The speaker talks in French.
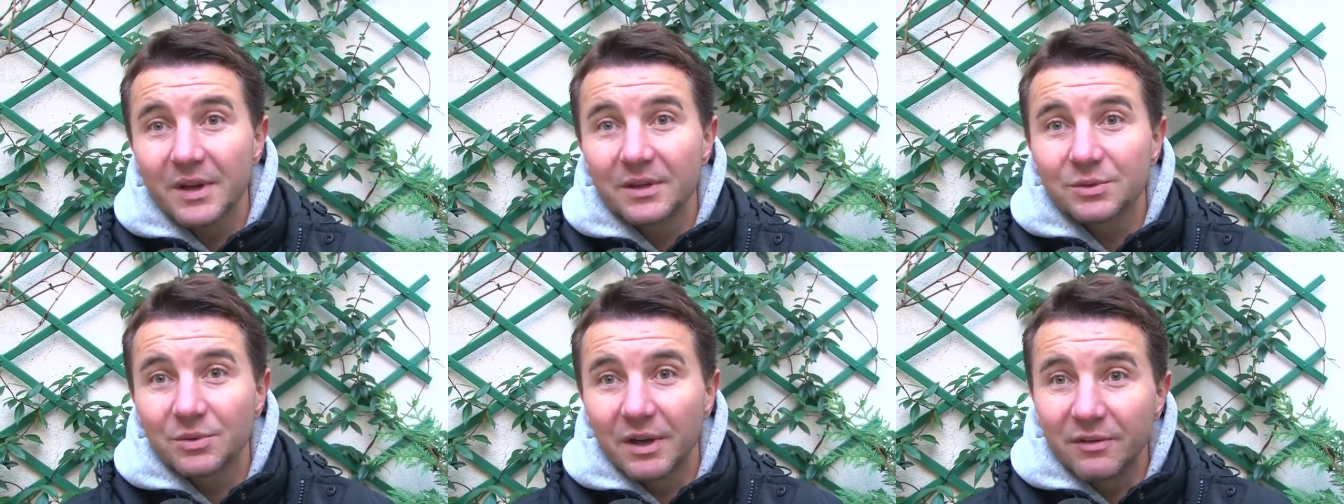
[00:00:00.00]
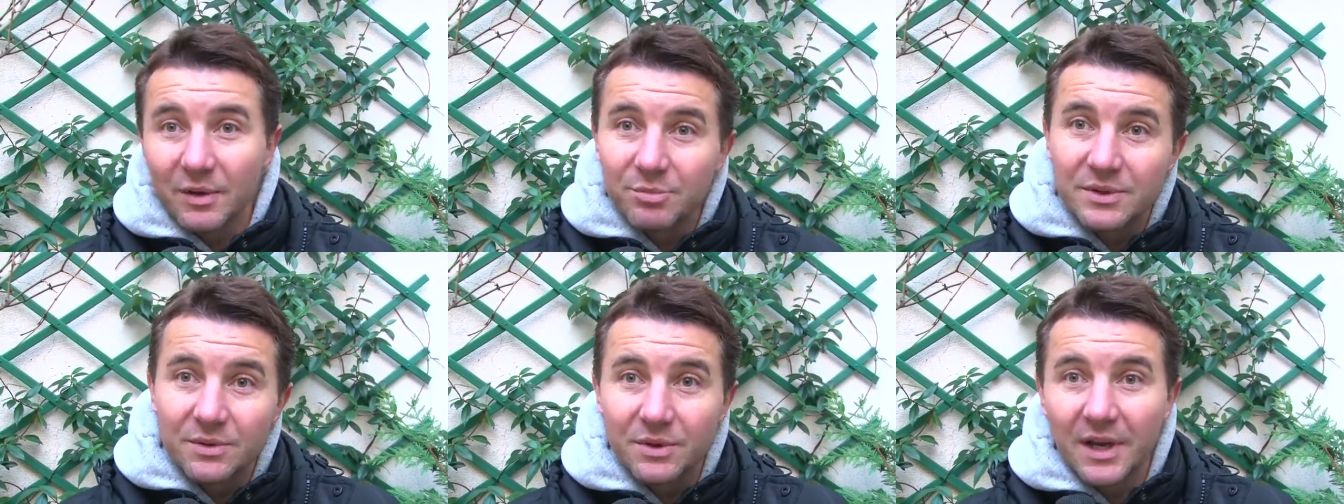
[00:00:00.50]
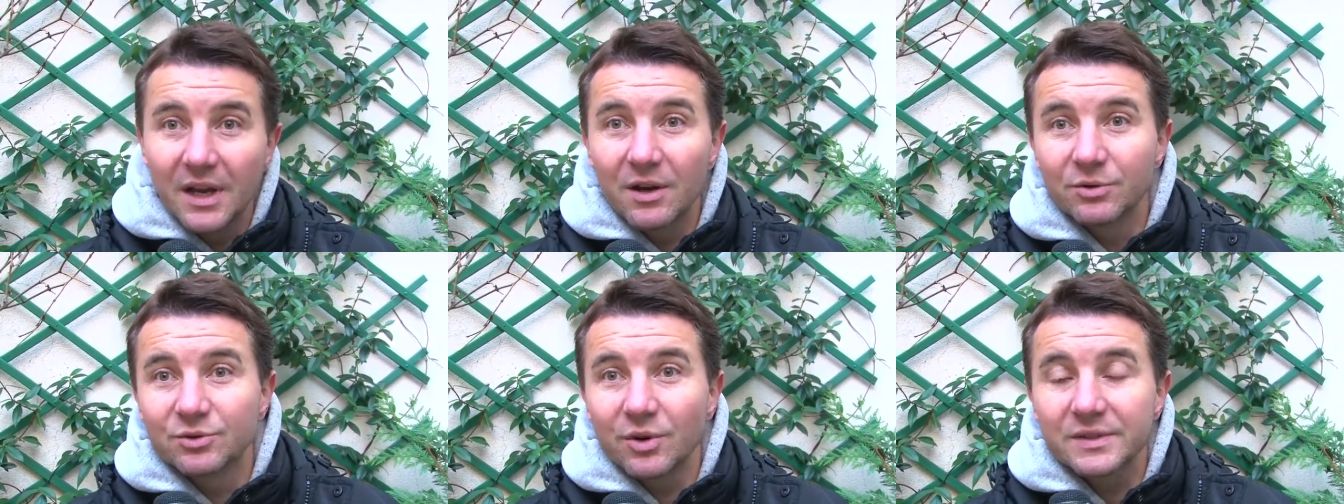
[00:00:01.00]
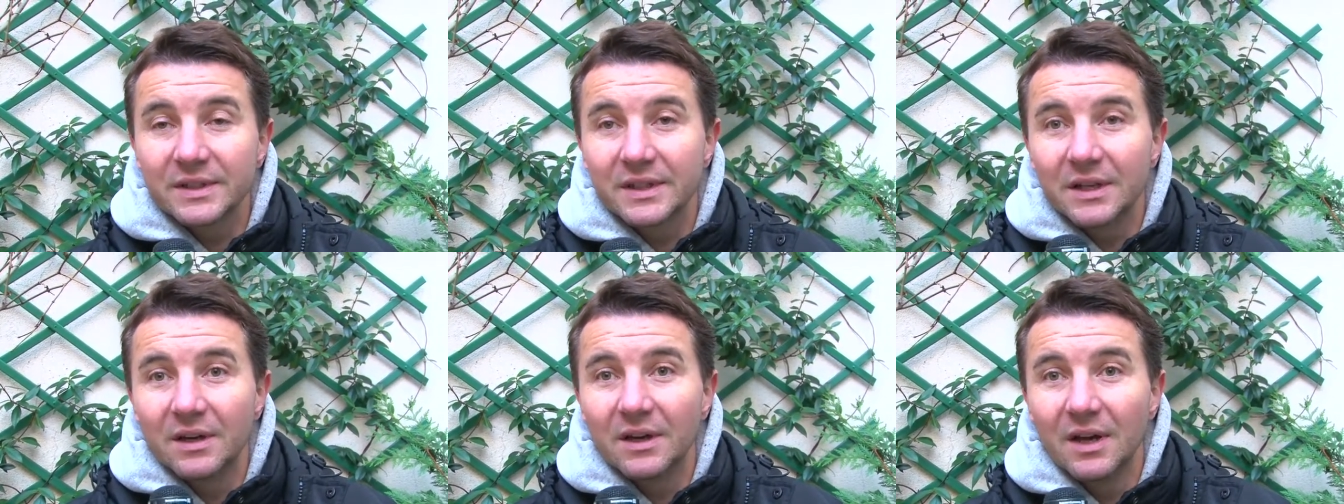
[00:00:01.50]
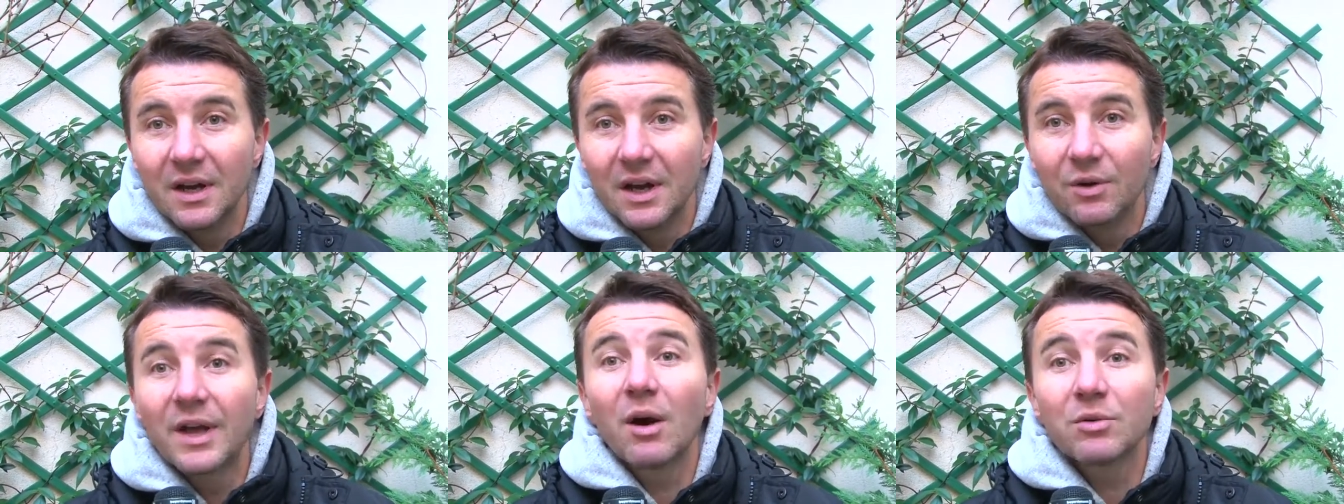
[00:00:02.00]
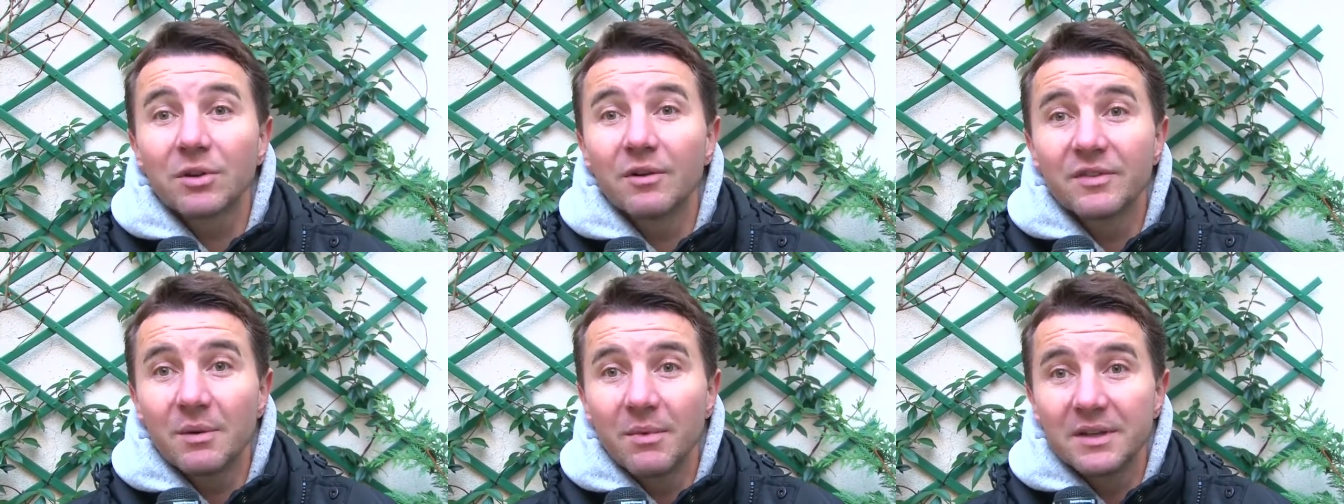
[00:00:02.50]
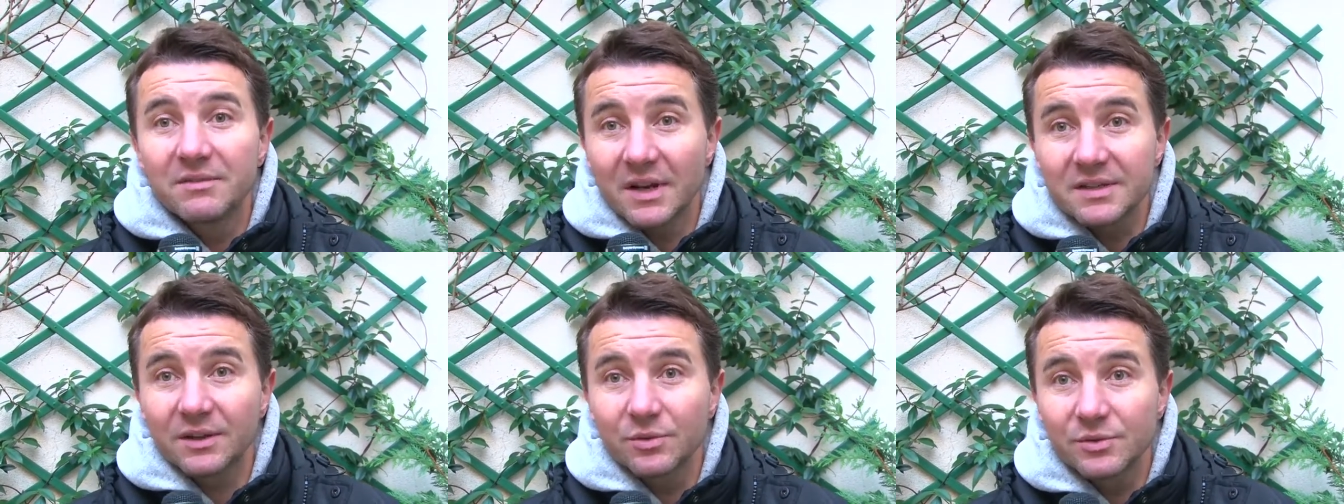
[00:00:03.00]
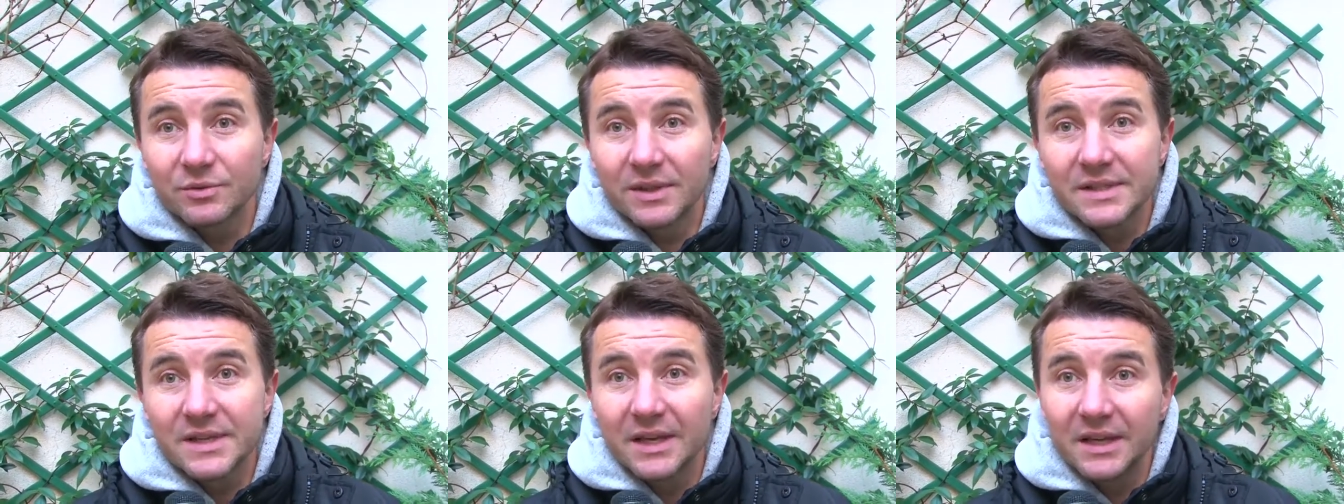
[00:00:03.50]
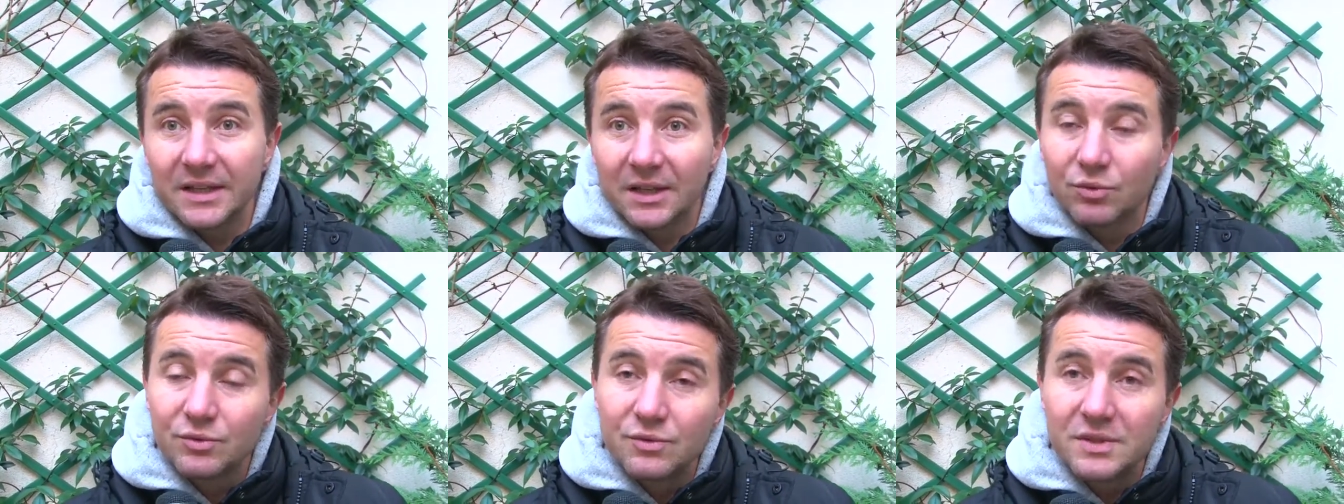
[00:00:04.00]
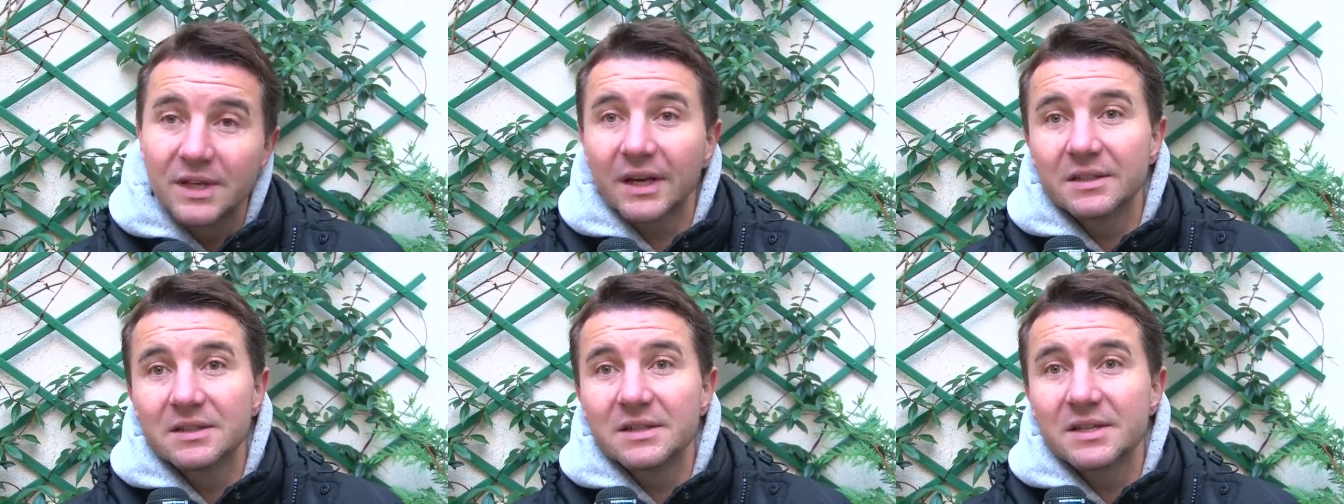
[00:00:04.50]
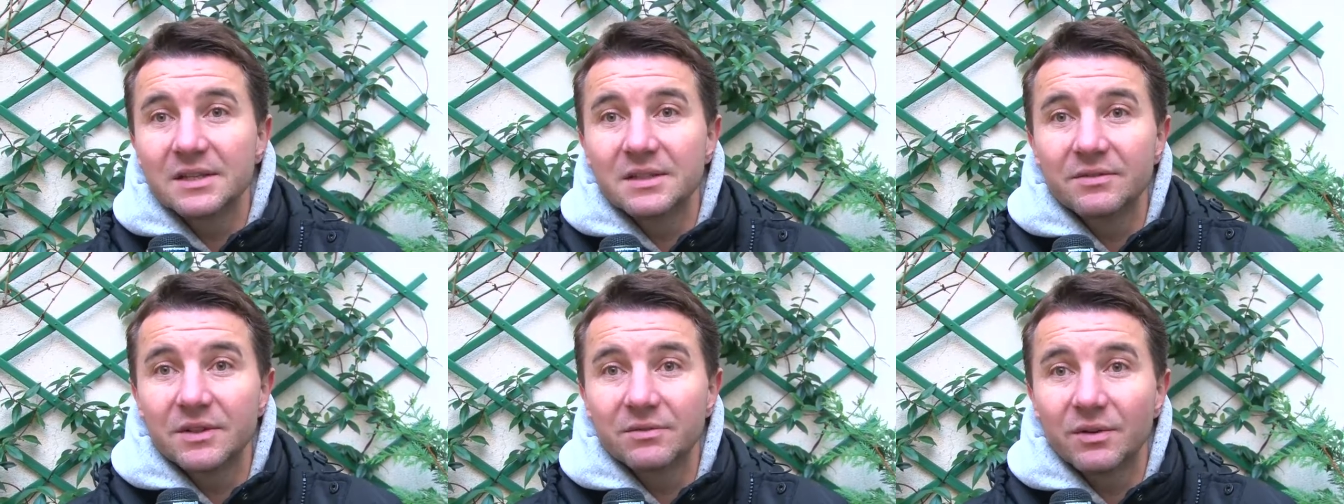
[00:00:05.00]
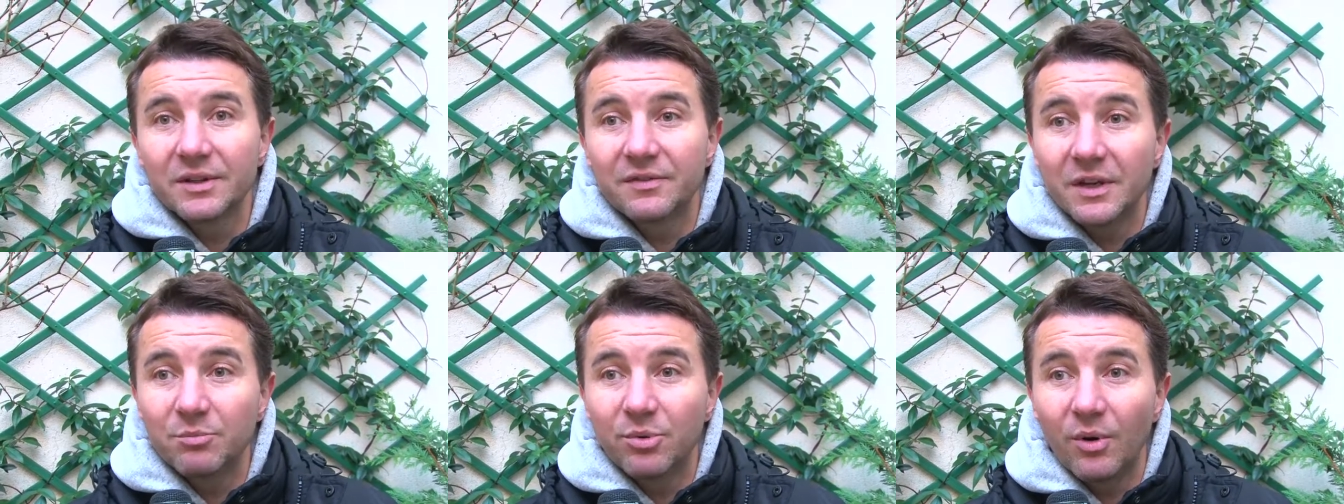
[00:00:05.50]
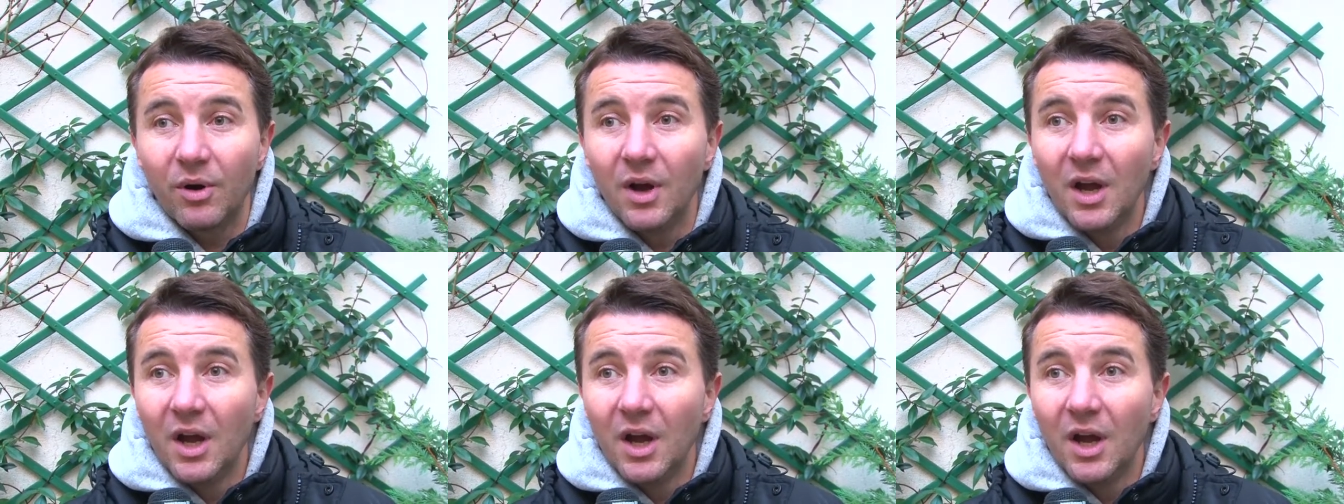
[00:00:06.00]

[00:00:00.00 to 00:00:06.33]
ce qu'on a fait, puisqu'il y a quelques jours c'était le, le 49e anniversaire de son décès, et il y a toute une série d'initiatives qui vont être faites pour,